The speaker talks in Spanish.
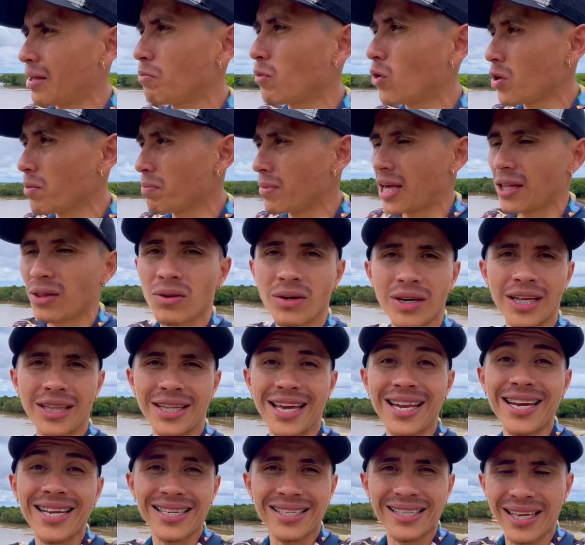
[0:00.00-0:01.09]
movimiento que
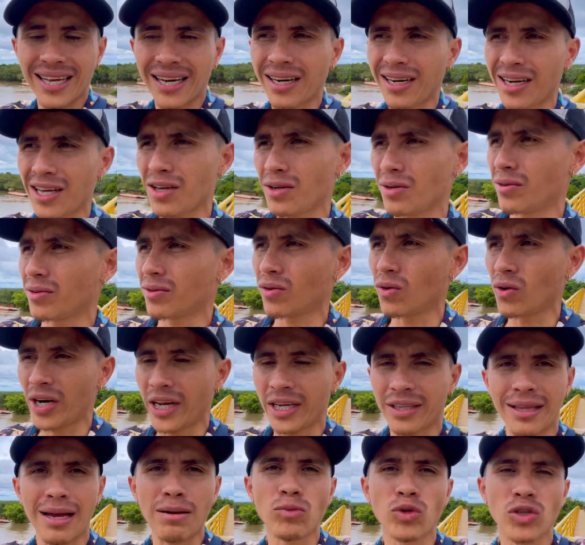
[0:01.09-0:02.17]
tiene este río.
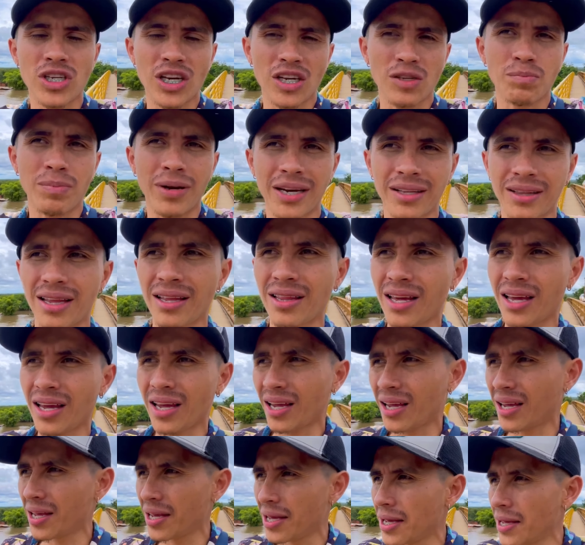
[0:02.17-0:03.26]
Conecta muchas partes de,
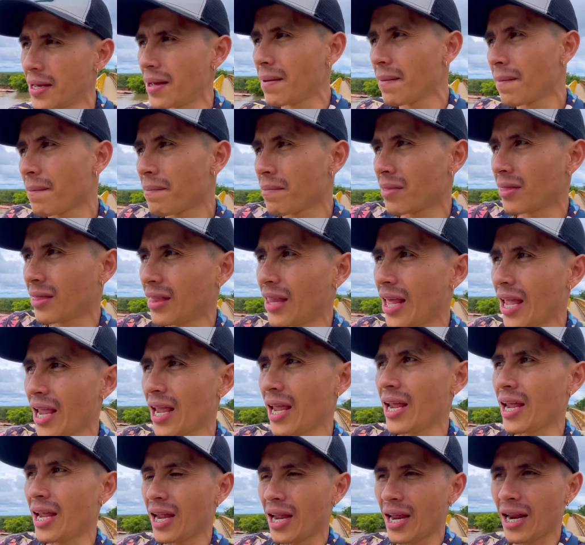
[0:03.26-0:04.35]

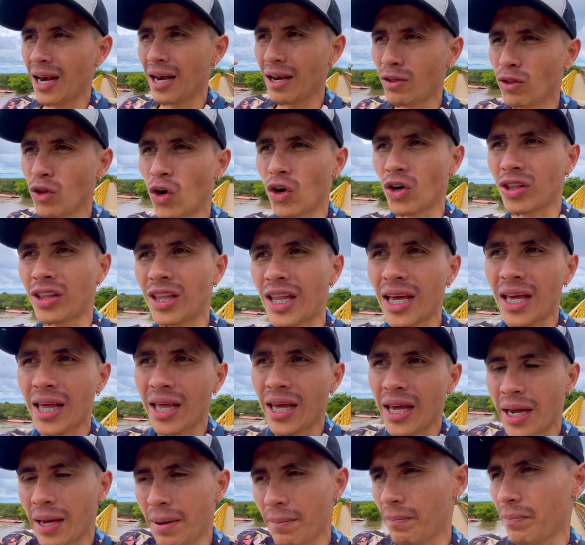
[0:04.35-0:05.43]
del norte
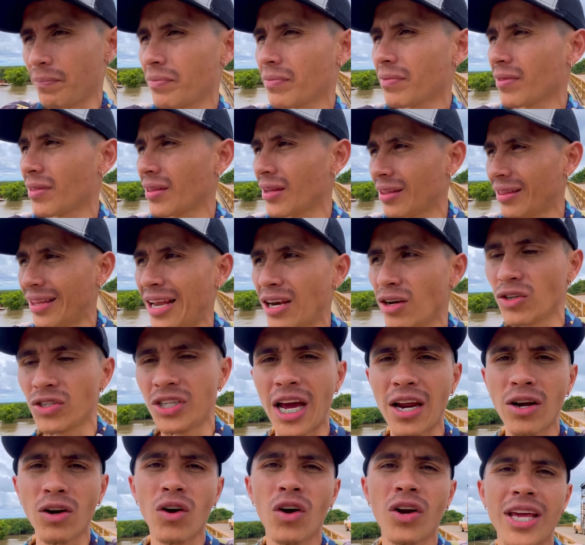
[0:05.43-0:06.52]
de, de los
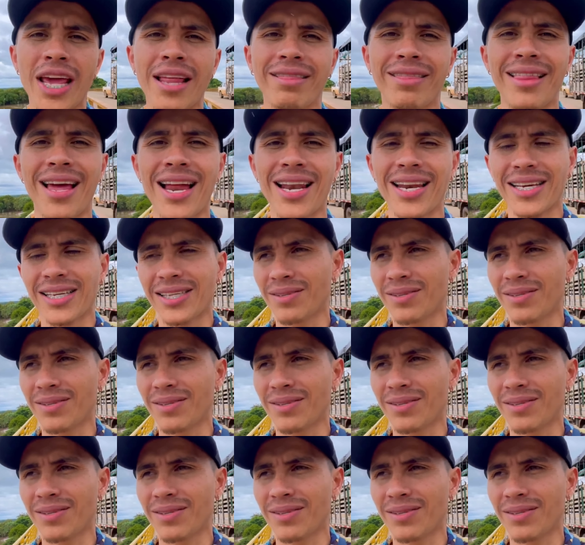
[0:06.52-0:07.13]
llanos orientales.